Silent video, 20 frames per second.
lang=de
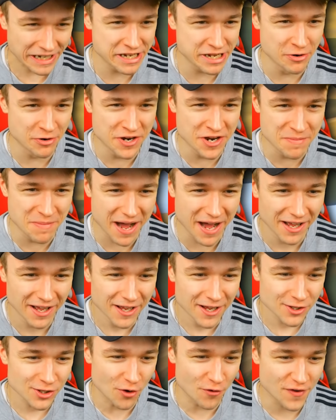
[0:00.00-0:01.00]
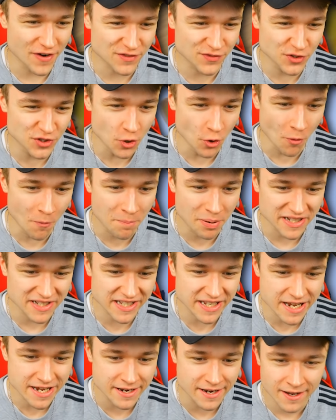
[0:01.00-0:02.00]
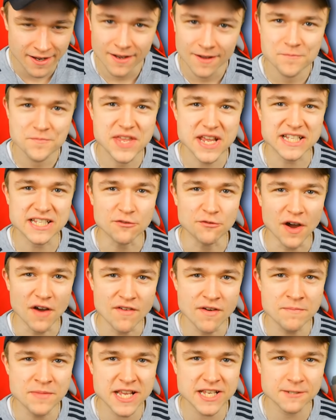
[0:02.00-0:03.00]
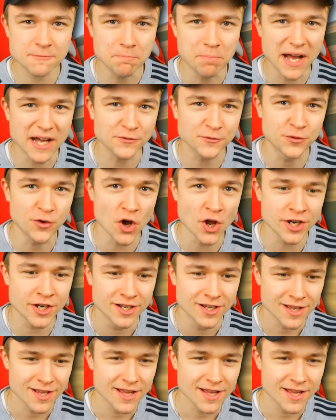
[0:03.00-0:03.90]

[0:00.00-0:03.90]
nie und nimmer. Doch was wird hier oben passieren? Das erfahren wir im nächsten Part von